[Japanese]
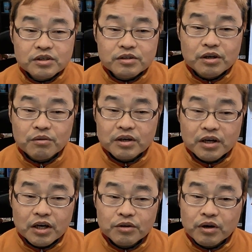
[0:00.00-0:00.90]
では
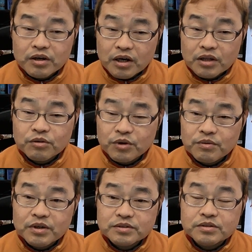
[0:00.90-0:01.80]
ないのかなと思い
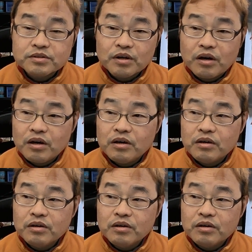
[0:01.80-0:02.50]
ます。はい。